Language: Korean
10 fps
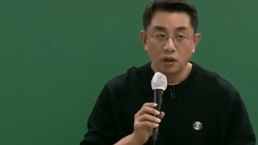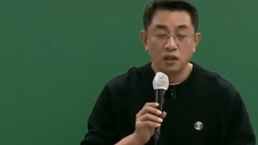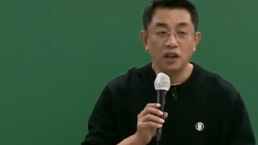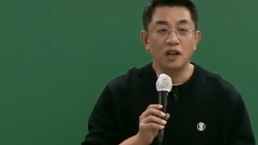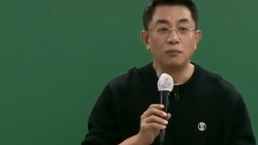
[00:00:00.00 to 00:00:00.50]

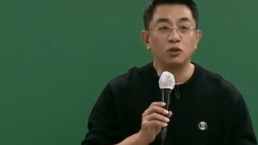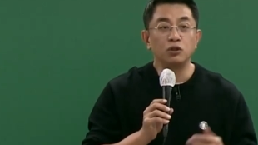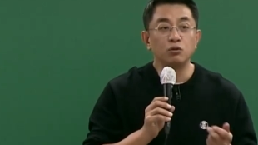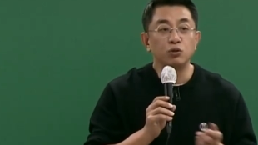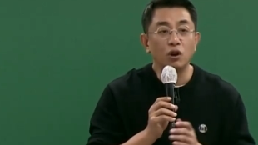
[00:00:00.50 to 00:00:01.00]
그러니까
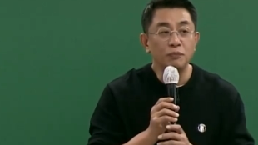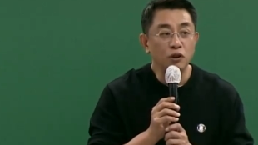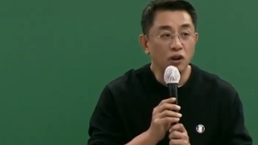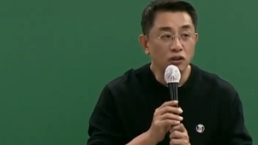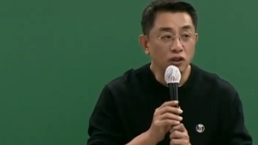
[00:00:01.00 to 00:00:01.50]
무슨 구조가
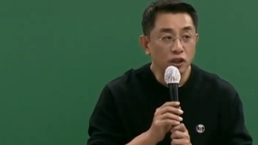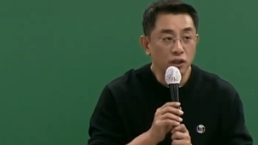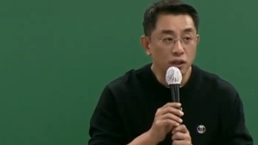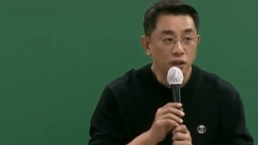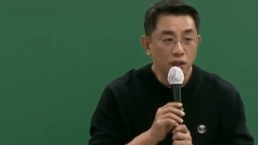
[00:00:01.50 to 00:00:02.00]
필요한 거예요?
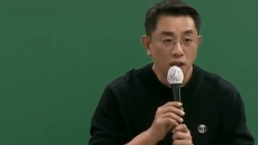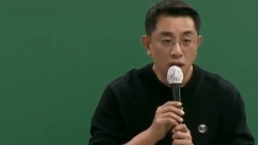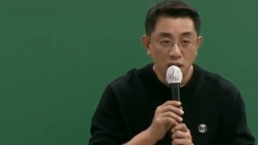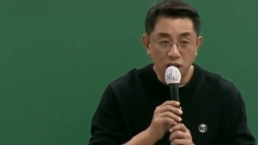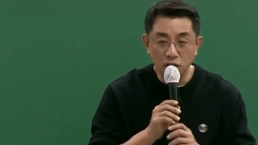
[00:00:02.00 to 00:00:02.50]

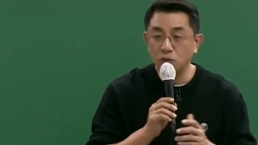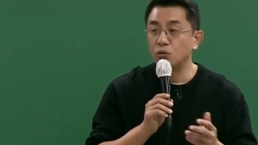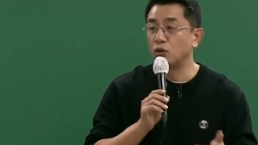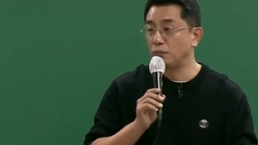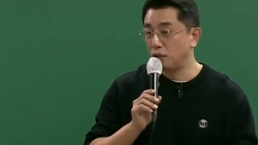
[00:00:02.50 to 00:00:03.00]

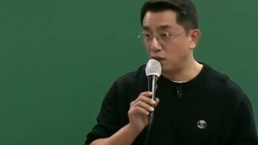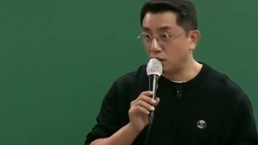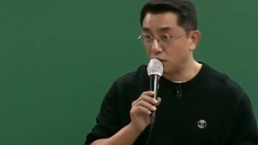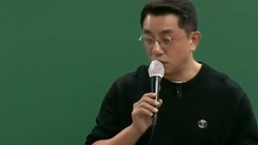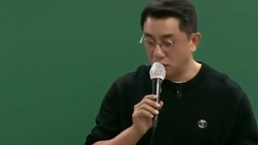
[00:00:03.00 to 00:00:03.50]
기능구조가
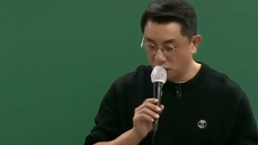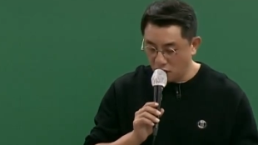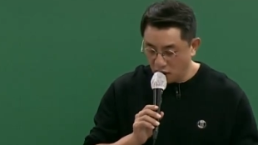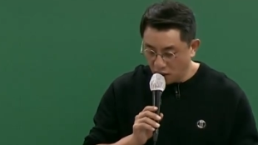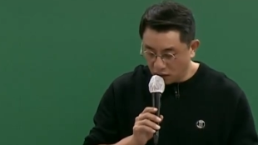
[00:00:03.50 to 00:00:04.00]
필요한 거죠.
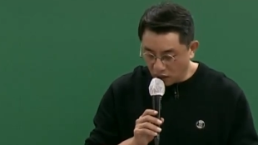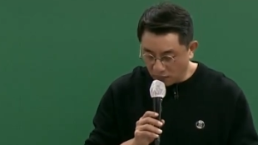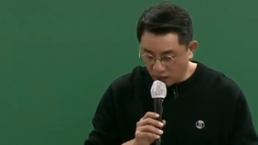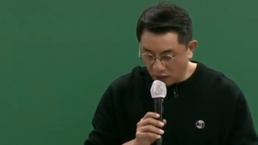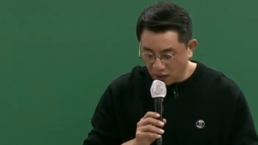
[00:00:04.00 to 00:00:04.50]
그
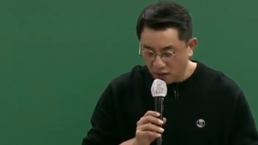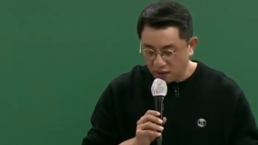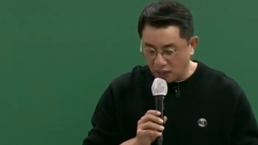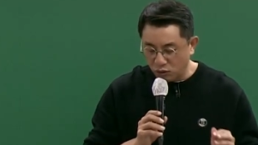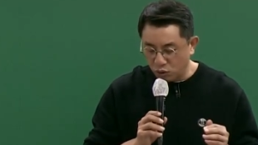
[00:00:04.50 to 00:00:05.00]
다음에
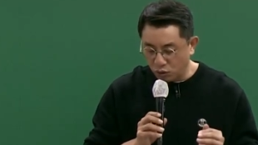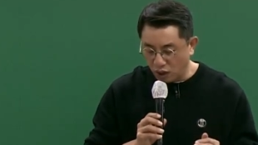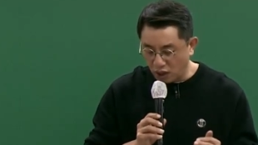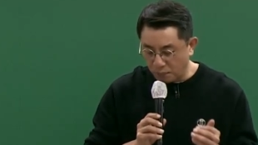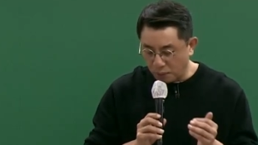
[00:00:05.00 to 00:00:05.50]

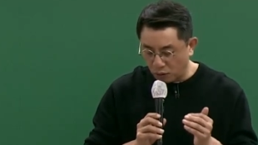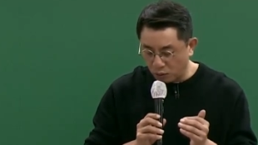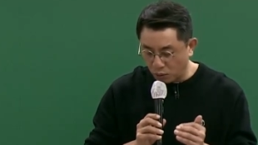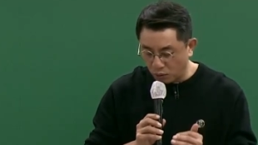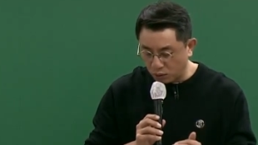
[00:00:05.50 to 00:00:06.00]
산출의
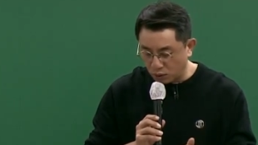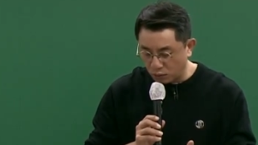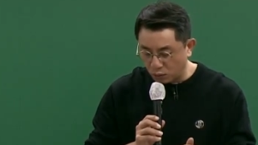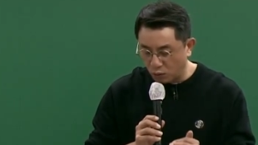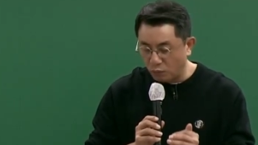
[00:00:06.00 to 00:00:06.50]

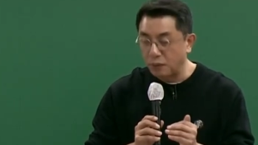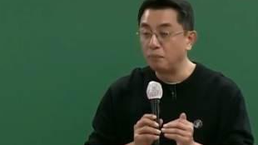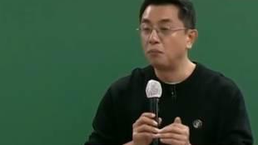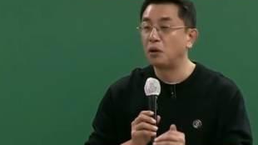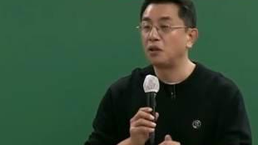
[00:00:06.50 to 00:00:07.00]
변동성도
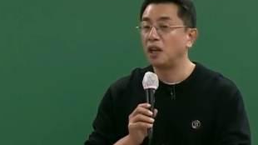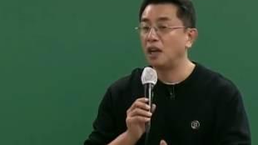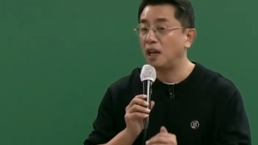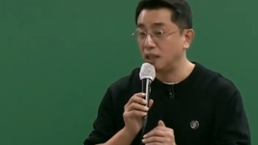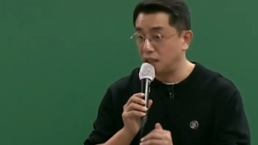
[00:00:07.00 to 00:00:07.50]

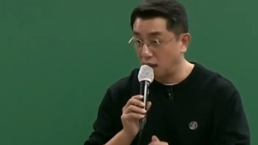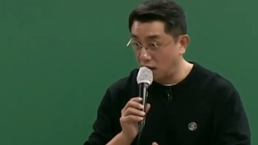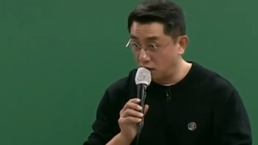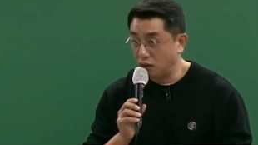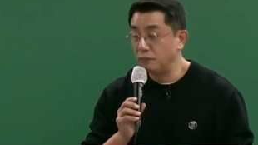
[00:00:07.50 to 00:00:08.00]
빈번해야
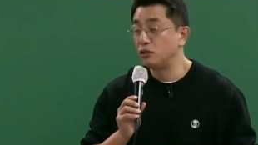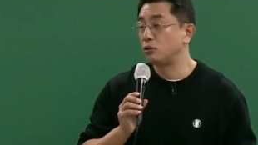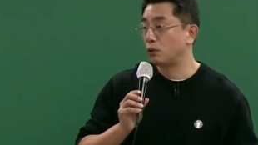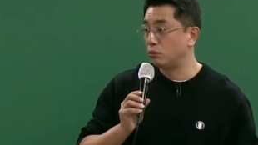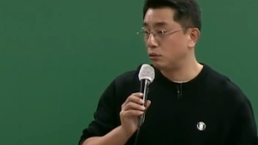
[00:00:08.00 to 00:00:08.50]
한다. 거기
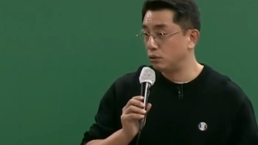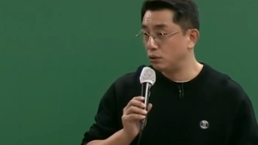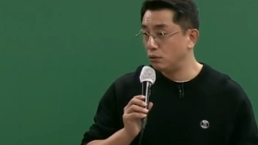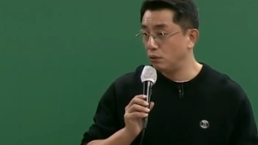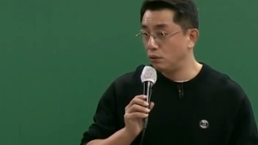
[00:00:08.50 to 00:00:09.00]
밑줄
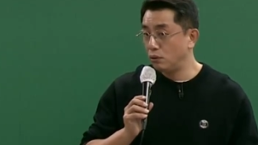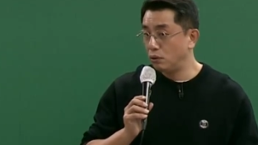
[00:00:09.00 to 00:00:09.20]
쳐두시고,